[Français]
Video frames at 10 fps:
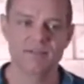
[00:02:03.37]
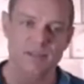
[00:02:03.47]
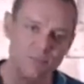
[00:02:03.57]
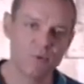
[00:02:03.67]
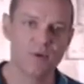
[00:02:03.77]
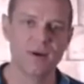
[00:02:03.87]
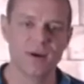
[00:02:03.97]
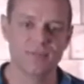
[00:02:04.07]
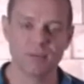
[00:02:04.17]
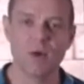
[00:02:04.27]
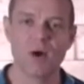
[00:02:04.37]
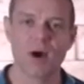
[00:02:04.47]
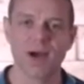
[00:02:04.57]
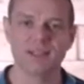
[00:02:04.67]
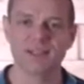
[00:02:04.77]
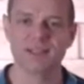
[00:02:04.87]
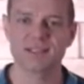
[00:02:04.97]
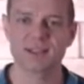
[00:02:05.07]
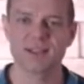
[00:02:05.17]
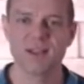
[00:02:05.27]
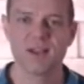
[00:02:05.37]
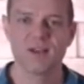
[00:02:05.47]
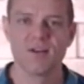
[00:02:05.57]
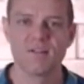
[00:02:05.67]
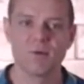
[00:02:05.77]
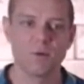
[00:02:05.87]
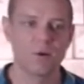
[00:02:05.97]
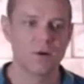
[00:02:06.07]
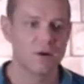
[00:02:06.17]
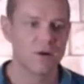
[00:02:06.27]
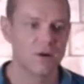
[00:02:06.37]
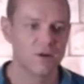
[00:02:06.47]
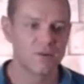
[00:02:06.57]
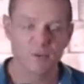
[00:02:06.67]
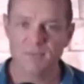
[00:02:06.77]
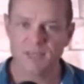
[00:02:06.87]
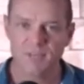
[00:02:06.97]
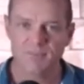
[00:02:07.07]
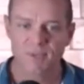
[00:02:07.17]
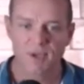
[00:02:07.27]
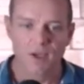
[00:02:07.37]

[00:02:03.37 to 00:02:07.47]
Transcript: Ça peut vraiment intéresser vos, euh, vos amis.